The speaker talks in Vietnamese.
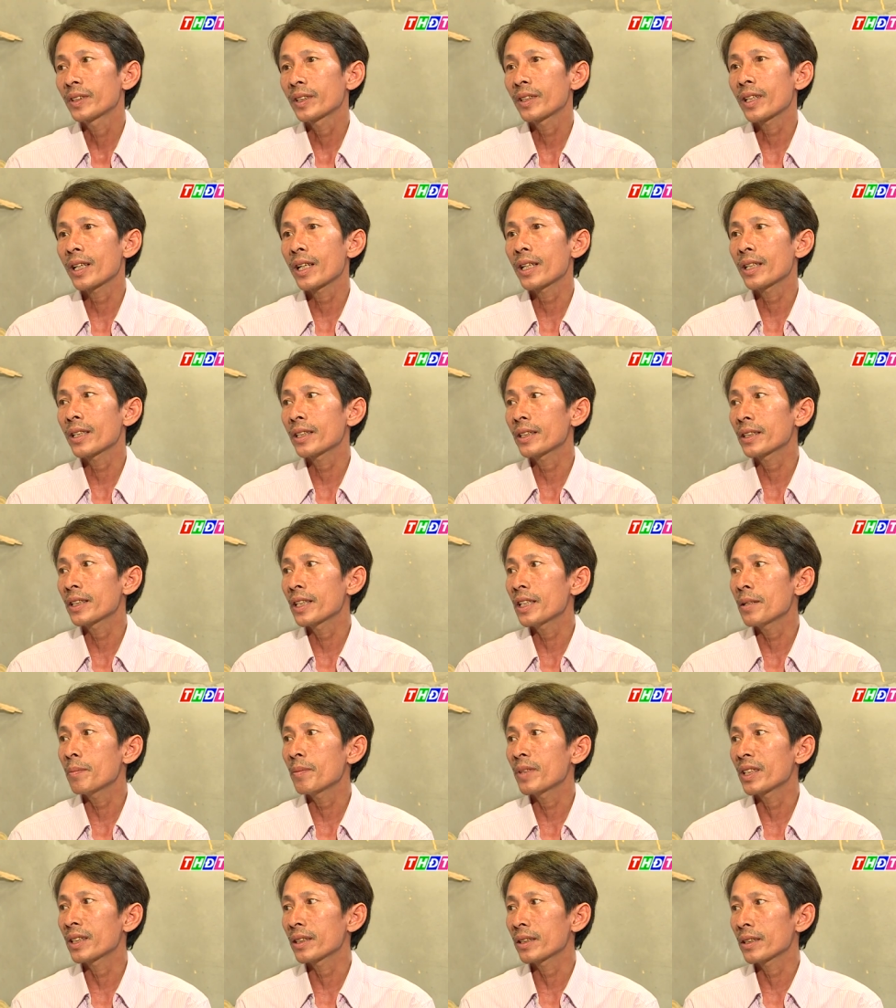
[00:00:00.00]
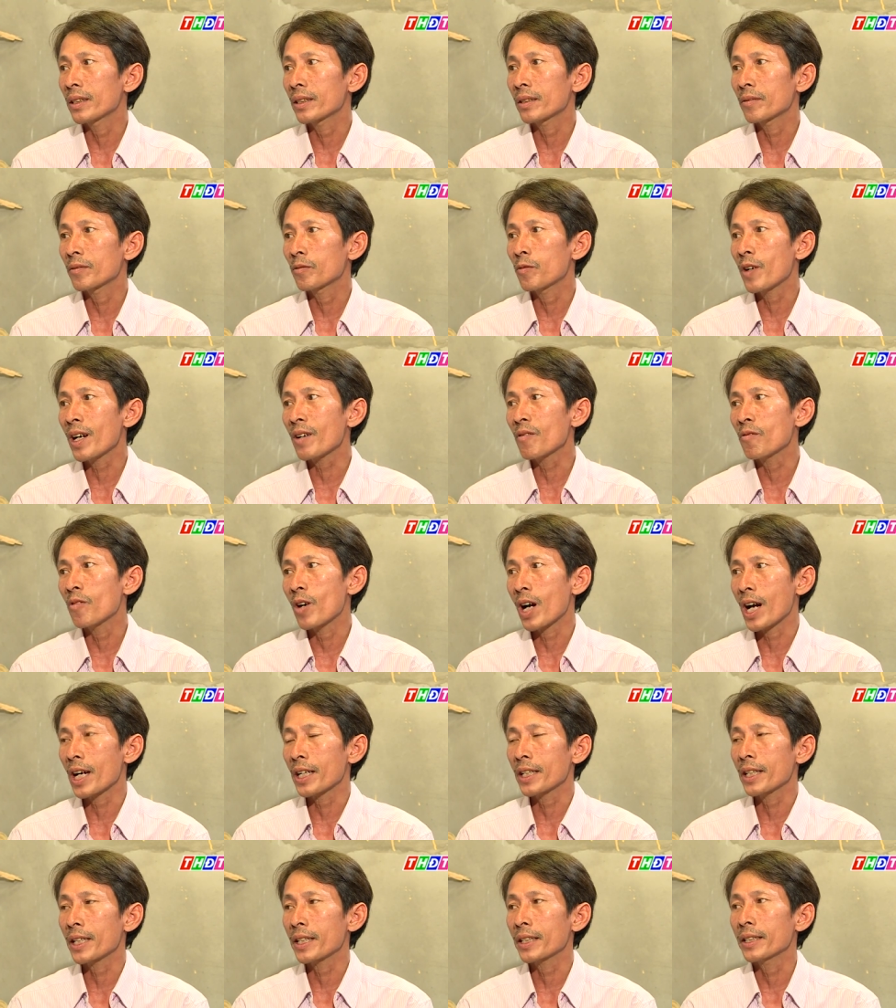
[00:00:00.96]
Cho nên là khi mình phát
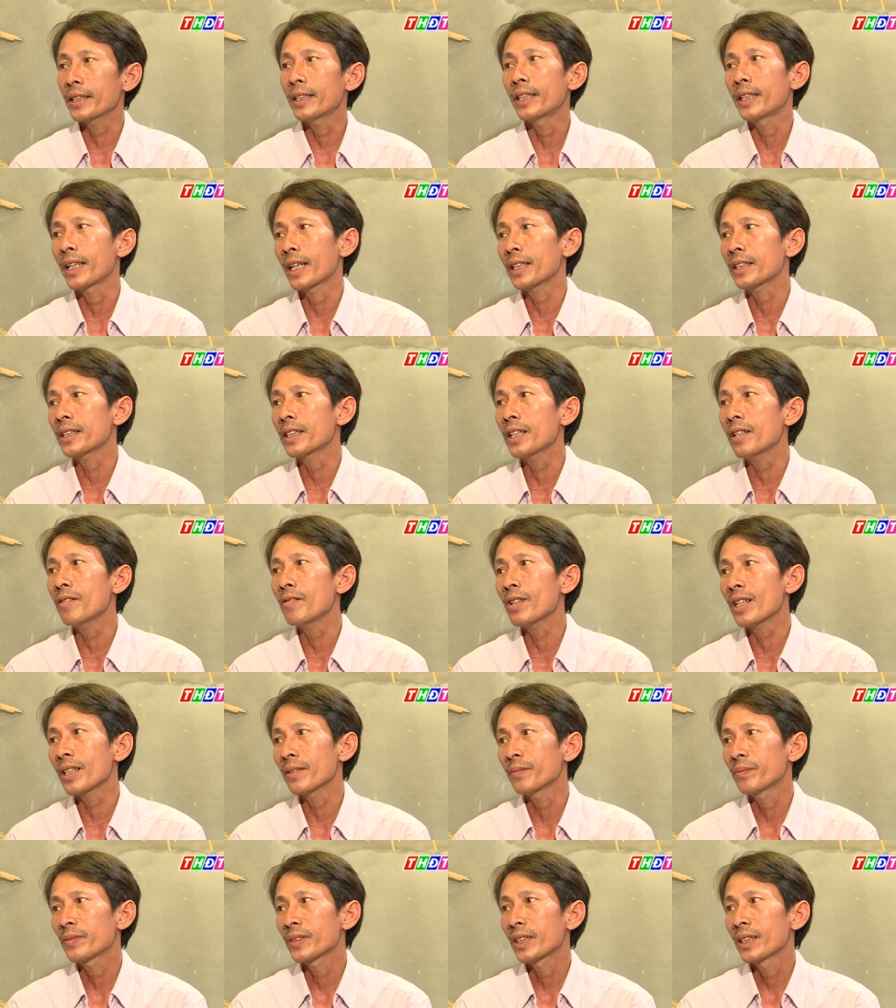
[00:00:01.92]
họa ra cái hình ảnh xíu đó